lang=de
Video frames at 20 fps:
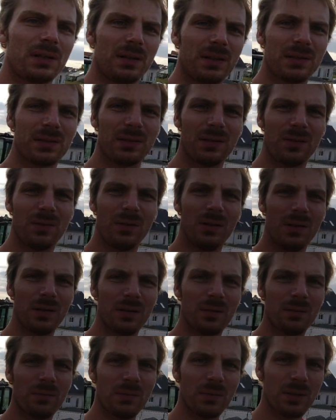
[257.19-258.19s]
kann das
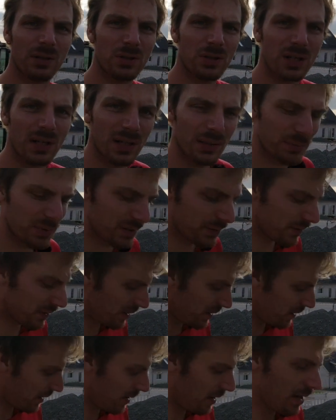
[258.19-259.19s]
natürlich nicht schaden,
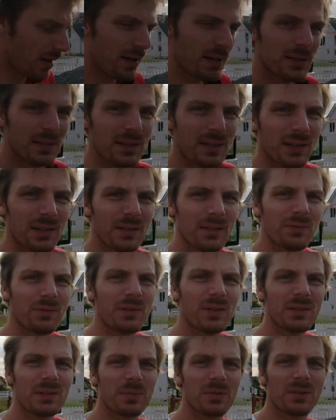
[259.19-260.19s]
beziehungsweise kann
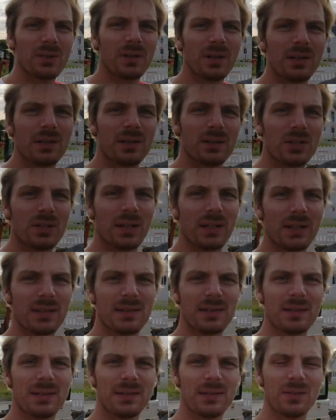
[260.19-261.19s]
insbesondere nicht
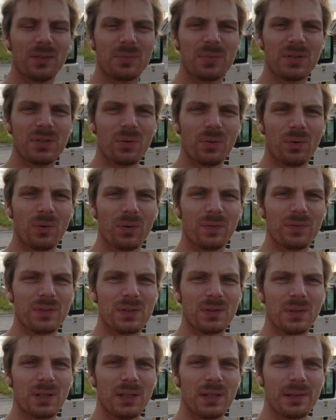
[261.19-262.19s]
schaden, sich diese Option
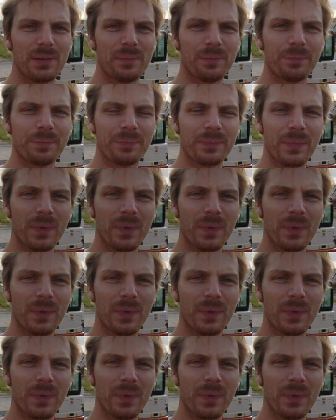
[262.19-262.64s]
offen zu halten.